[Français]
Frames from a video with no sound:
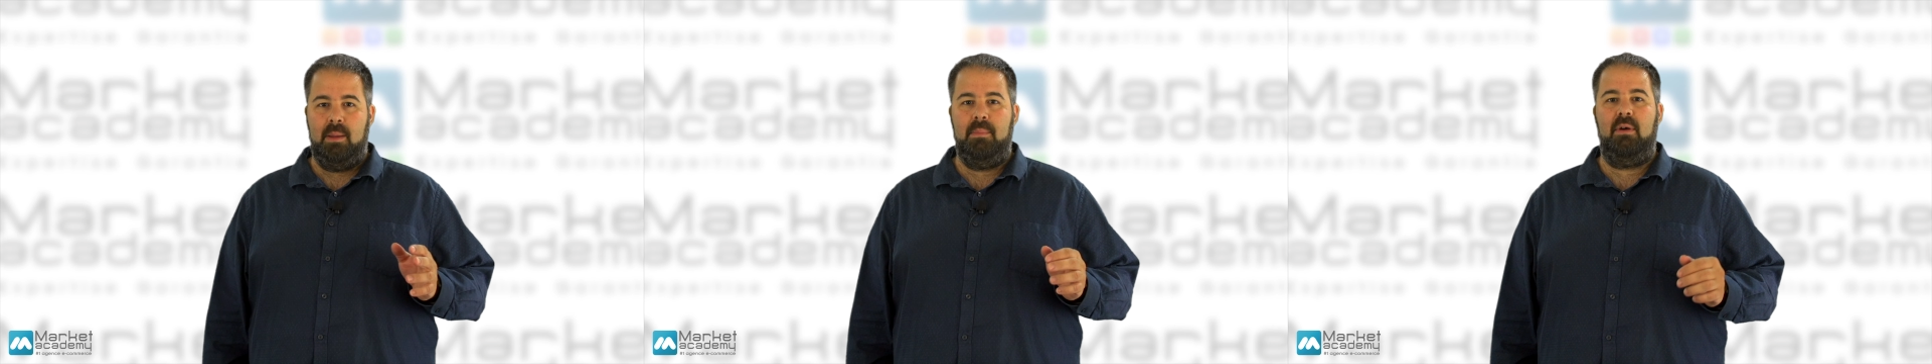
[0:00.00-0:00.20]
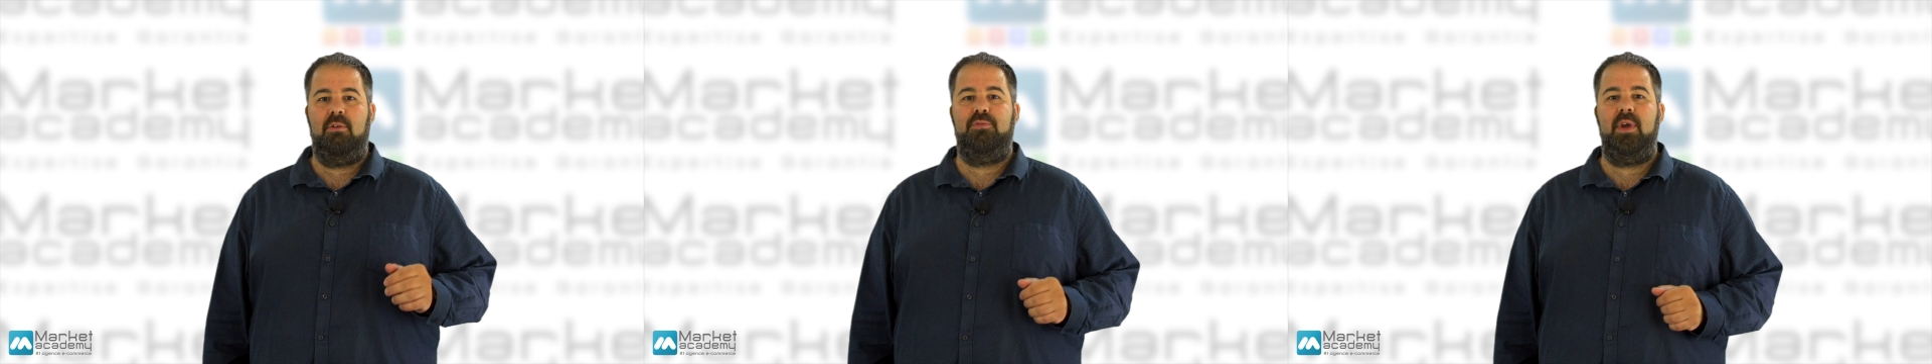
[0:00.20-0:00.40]

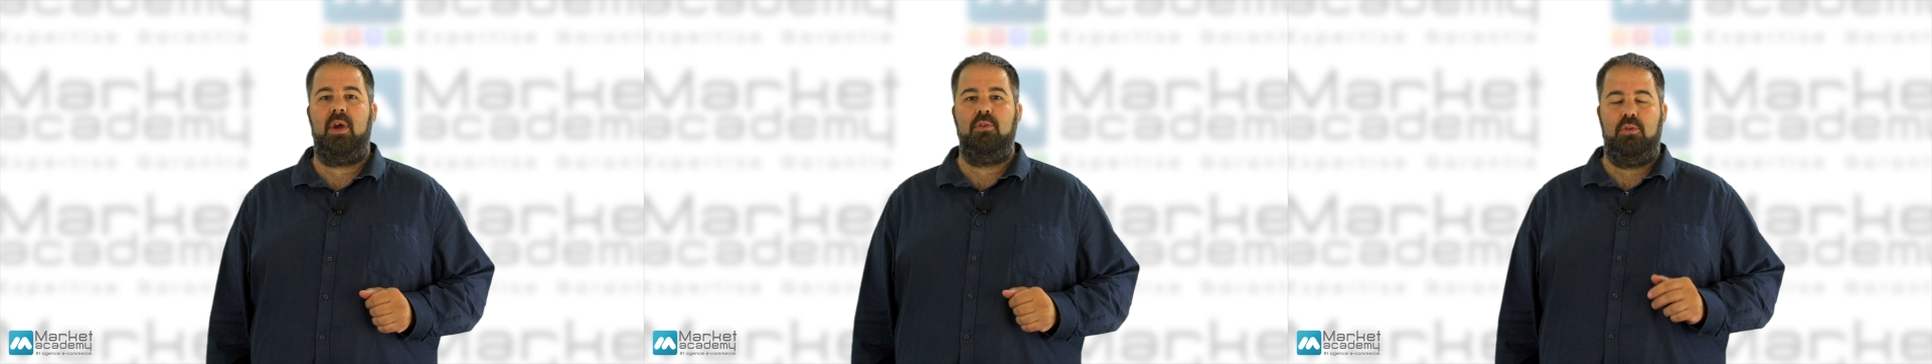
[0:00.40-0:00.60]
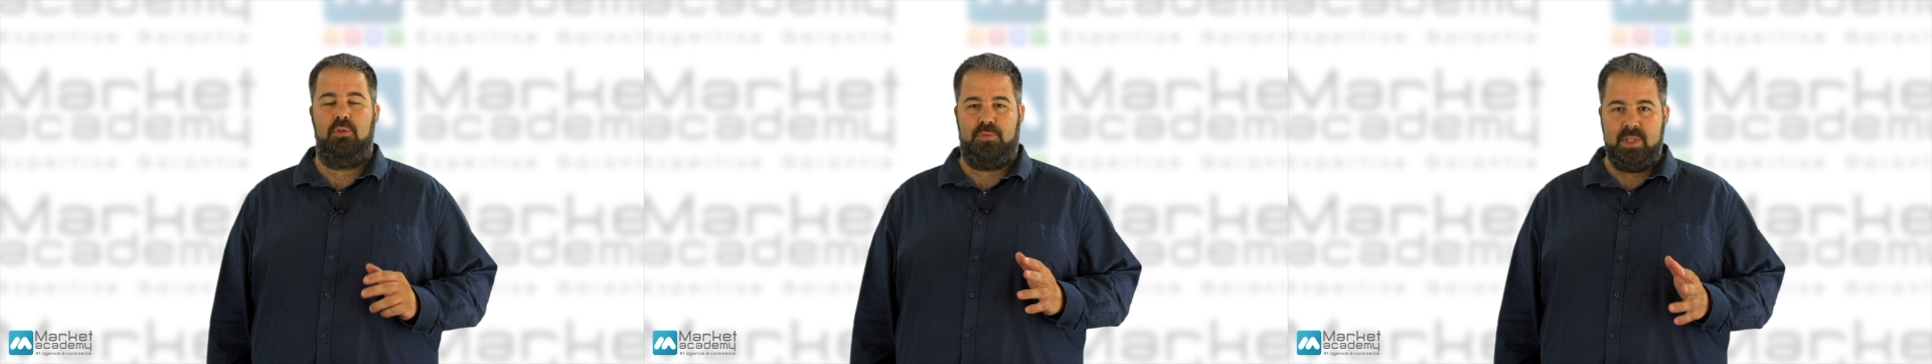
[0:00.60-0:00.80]
mais en
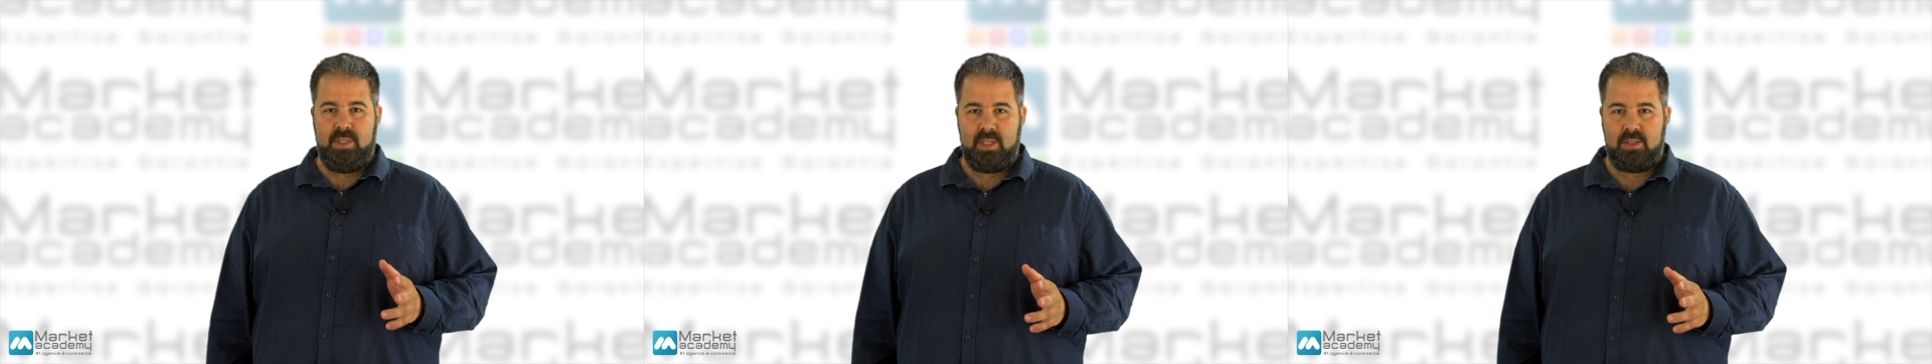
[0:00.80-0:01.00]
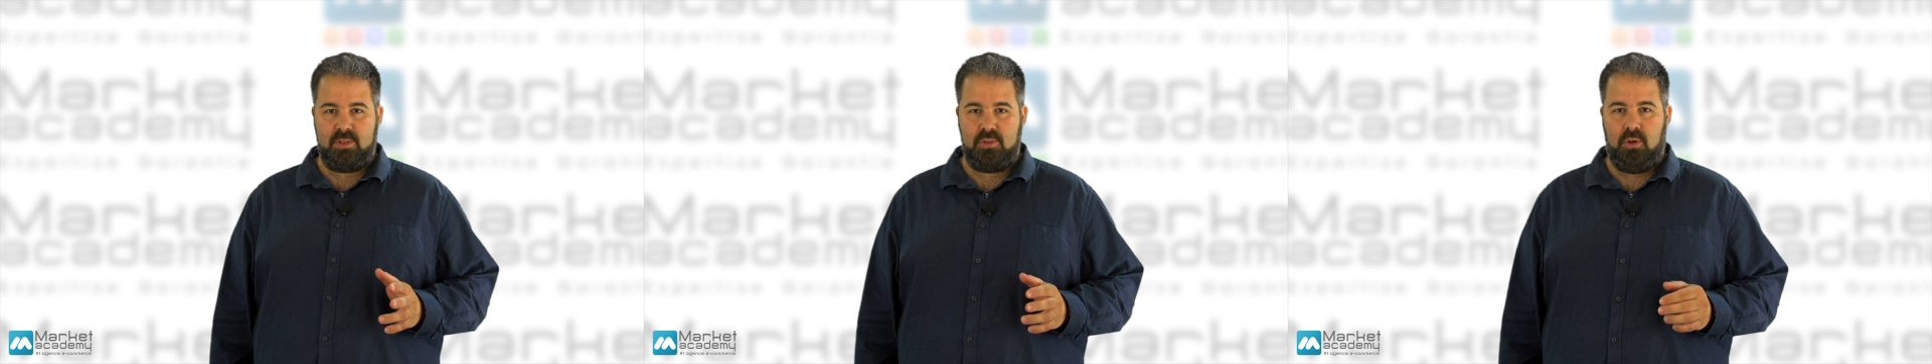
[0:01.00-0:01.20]
faire une
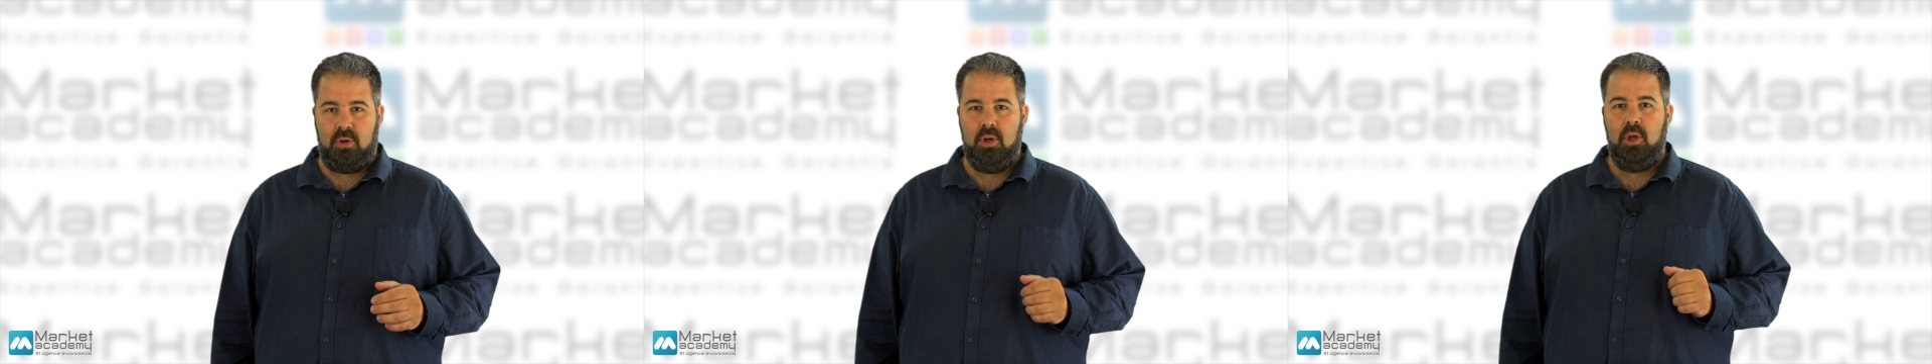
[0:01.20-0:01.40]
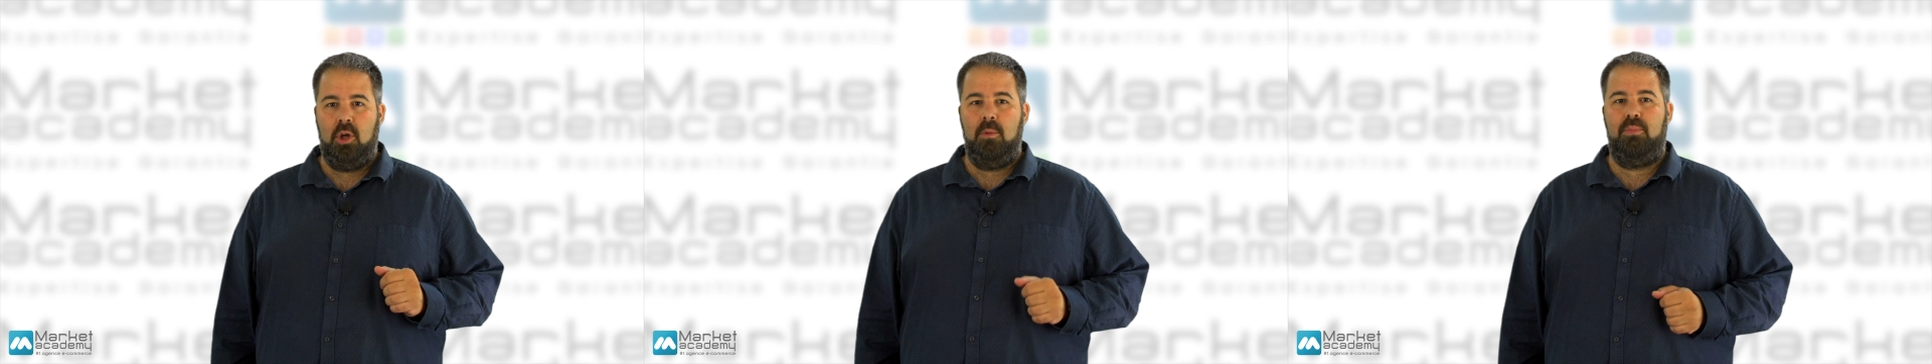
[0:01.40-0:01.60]
fixation